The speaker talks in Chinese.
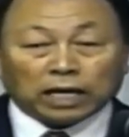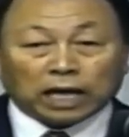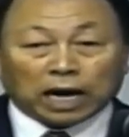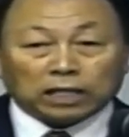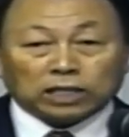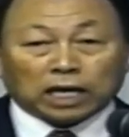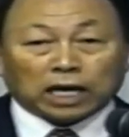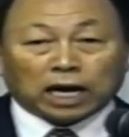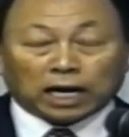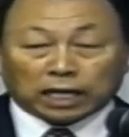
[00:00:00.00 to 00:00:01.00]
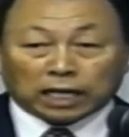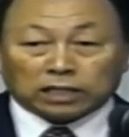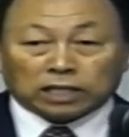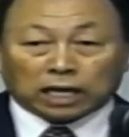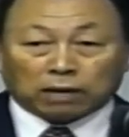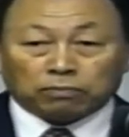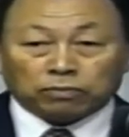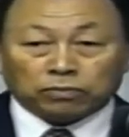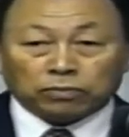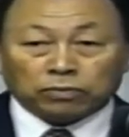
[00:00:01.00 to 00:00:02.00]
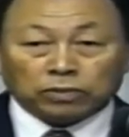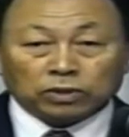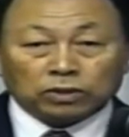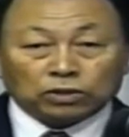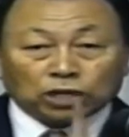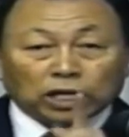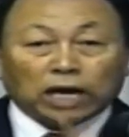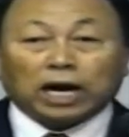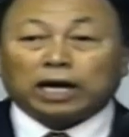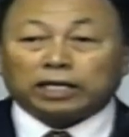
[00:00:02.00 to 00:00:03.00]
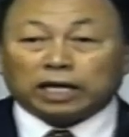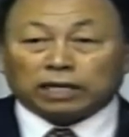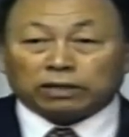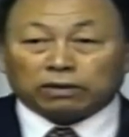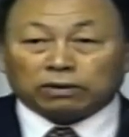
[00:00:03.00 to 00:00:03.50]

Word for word: 求主改变我的命运，求主改变我的生命。